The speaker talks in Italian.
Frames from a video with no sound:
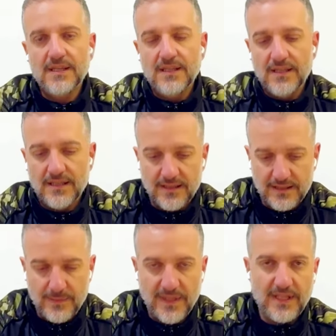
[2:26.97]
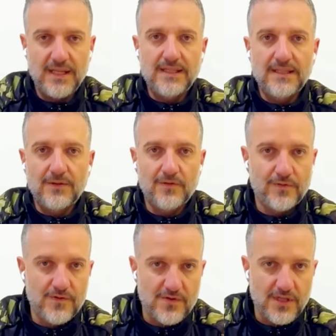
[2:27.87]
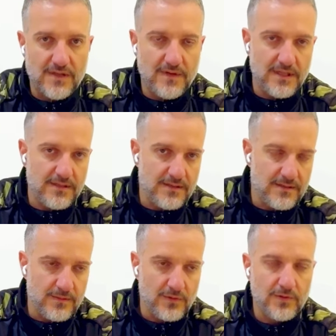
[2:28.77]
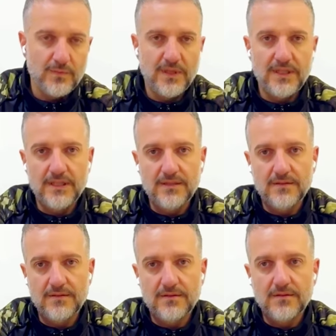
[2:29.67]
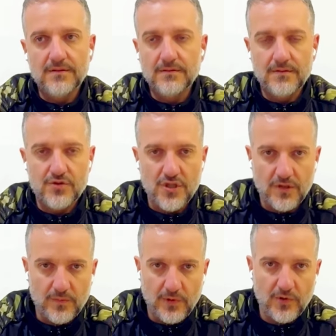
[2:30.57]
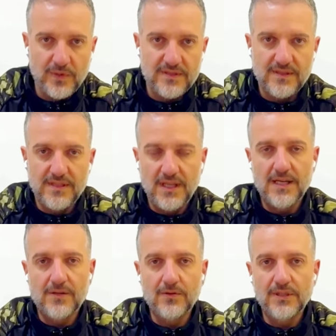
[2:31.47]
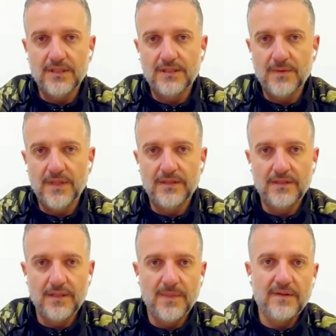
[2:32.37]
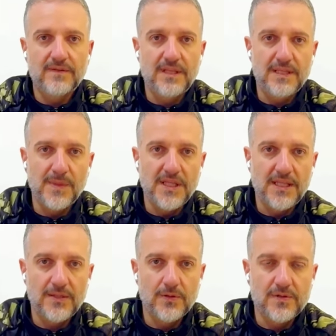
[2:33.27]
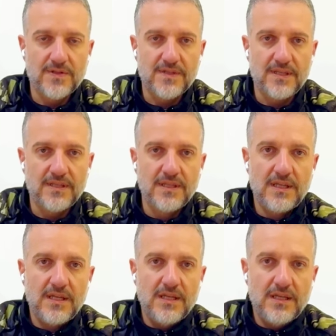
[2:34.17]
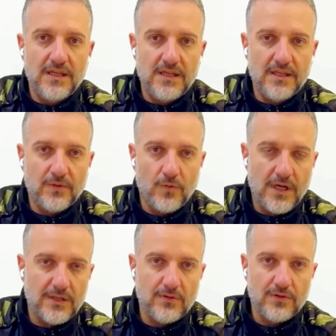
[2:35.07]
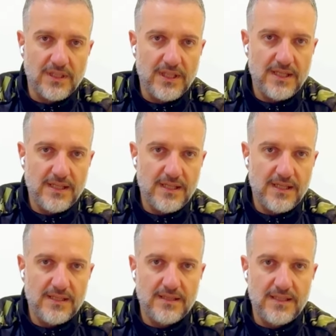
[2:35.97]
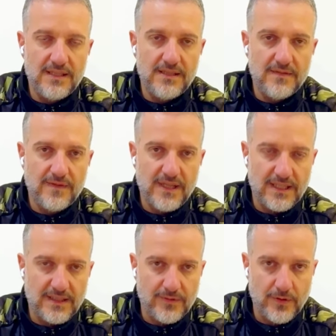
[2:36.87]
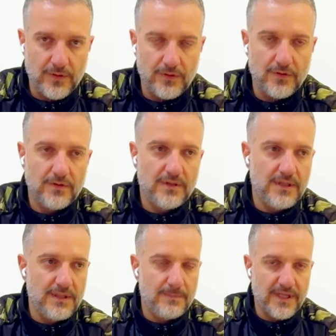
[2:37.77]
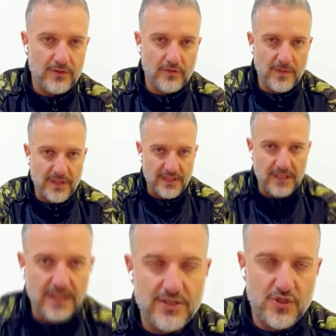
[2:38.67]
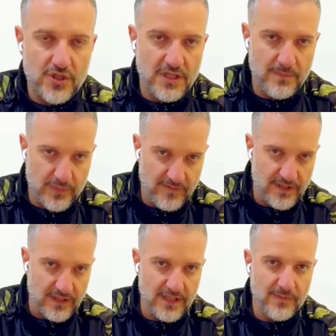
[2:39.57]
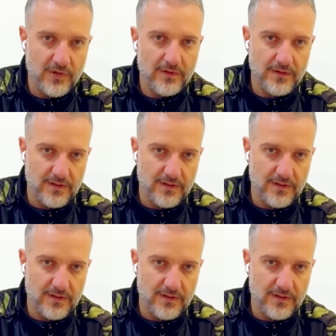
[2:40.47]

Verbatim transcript: eh, di pedalata non funzionava molto bene, non c'era un modo per segnalarlo direttamente, ma al termine della corsa eh, quando ti chiede di fare la foto eh, dove parcheggi, poi verremo,